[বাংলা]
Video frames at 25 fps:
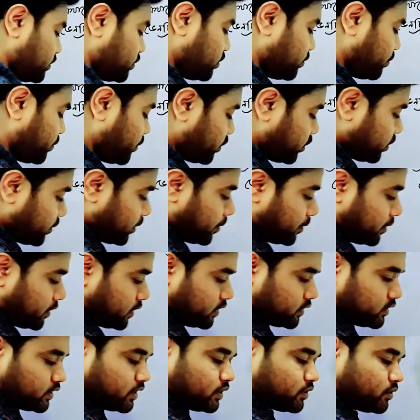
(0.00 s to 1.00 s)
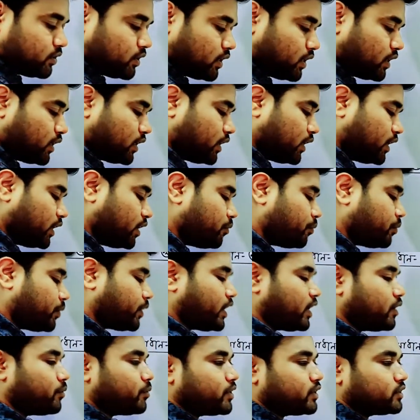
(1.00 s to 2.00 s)
আছে তো প্রথমে আমাদের যেহেতু এখানে এ
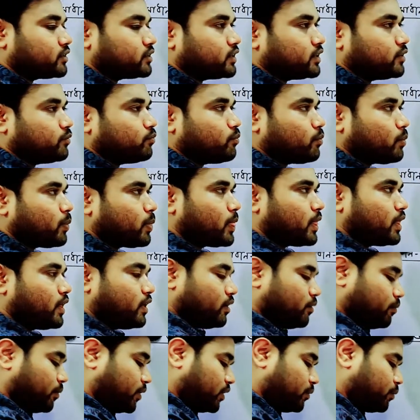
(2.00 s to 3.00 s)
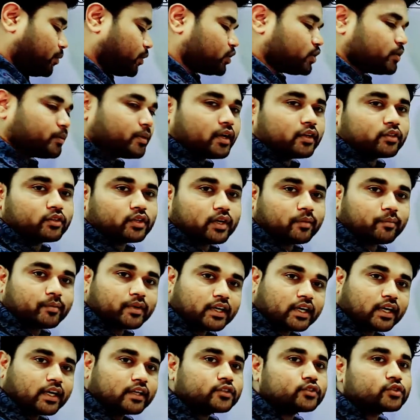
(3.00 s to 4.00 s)
প্রাইম আছে মানে প্রথমে তো
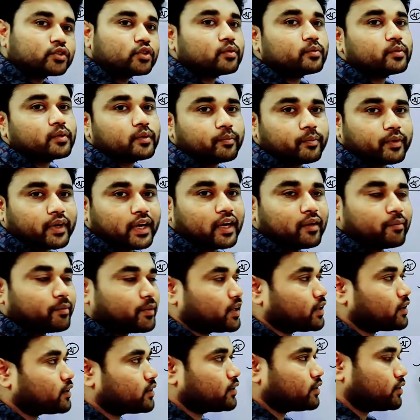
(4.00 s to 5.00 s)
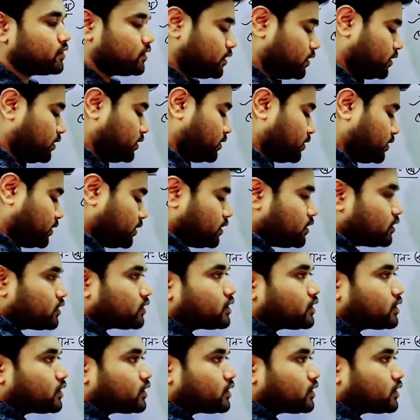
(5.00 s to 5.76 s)
আমরা কাজ করবো প্রাইমের হ্যাঁ